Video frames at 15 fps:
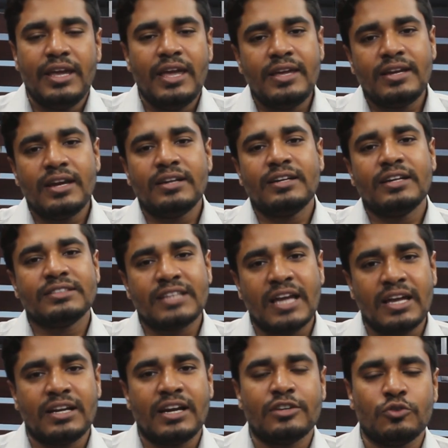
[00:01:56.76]
এইখানকার
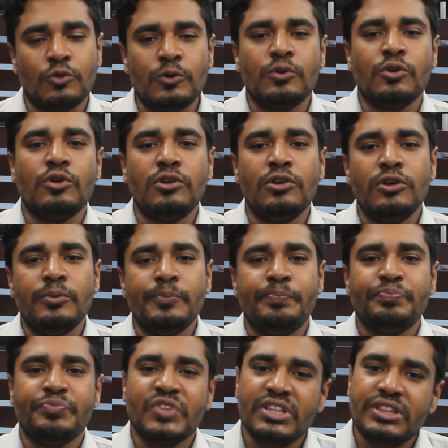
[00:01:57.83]
জায়গার দৈর্ঘ্য হলো
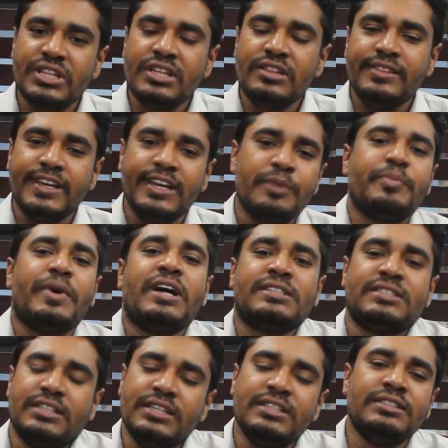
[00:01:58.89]
তিন থেকে পাঁচ
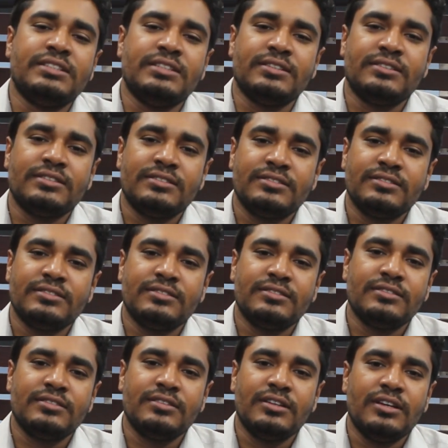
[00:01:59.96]
ইঞ্চি
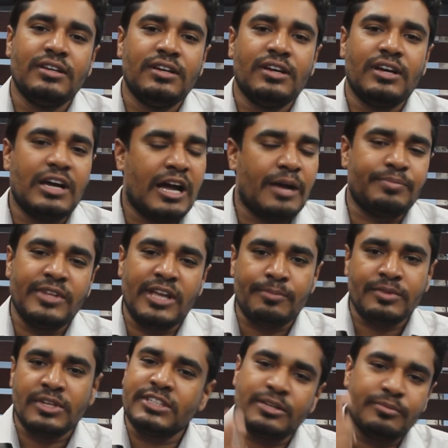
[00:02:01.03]
আপনি
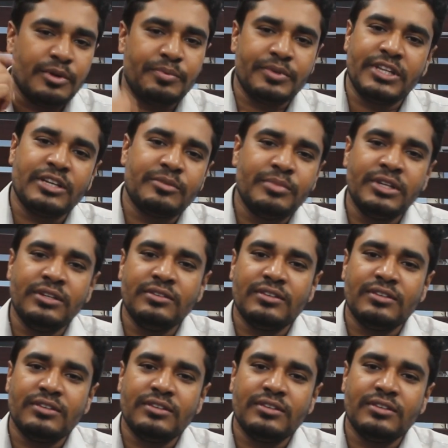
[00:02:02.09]
আপনারটা মেপে দেখবেন